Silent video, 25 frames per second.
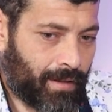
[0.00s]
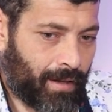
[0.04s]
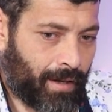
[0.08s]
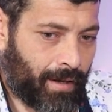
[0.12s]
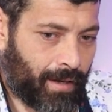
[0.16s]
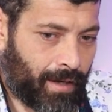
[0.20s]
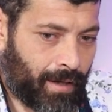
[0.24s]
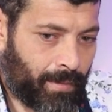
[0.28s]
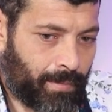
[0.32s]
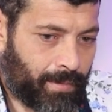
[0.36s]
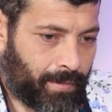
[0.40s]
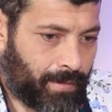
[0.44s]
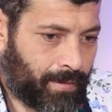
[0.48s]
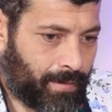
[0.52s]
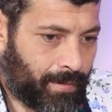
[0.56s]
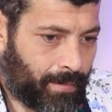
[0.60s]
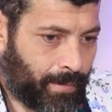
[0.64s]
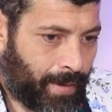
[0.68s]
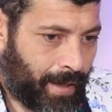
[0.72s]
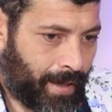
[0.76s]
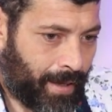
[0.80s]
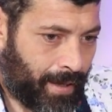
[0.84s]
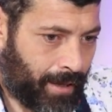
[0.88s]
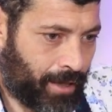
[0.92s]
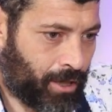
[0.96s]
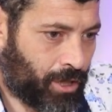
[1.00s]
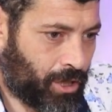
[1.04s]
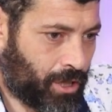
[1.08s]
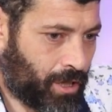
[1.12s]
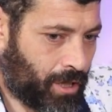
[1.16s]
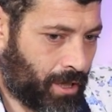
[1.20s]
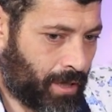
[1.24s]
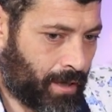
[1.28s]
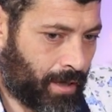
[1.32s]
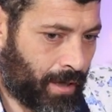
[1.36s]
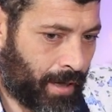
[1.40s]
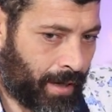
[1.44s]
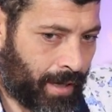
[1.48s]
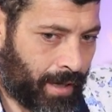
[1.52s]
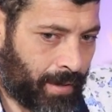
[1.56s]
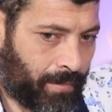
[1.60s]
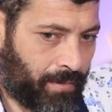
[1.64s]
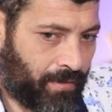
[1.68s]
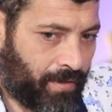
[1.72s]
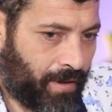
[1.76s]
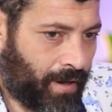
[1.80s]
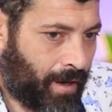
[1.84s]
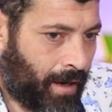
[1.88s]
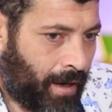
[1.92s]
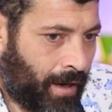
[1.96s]
قربت بهالاشياء قرب
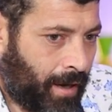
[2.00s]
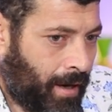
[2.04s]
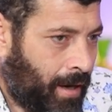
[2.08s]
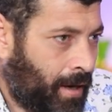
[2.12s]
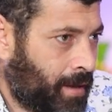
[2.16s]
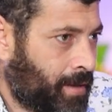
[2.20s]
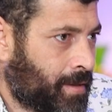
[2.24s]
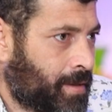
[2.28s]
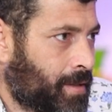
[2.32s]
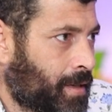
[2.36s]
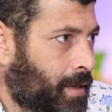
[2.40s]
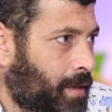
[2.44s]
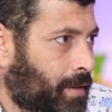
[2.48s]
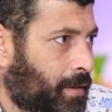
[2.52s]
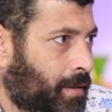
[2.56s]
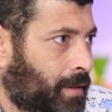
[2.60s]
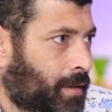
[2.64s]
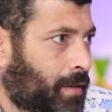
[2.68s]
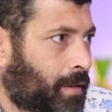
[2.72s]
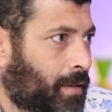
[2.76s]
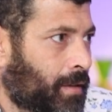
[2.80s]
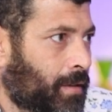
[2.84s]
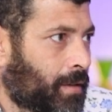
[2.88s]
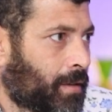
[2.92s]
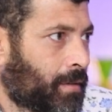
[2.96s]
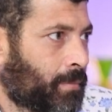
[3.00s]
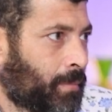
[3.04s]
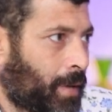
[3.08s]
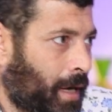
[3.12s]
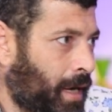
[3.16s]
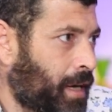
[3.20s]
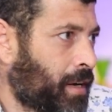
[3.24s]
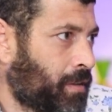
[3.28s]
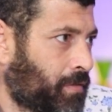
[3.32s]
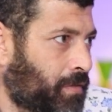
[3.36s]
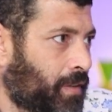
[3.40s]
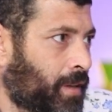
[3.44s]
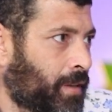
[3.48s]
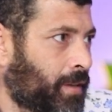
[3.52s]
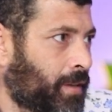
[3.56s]
فيها على انسان تاني بعرف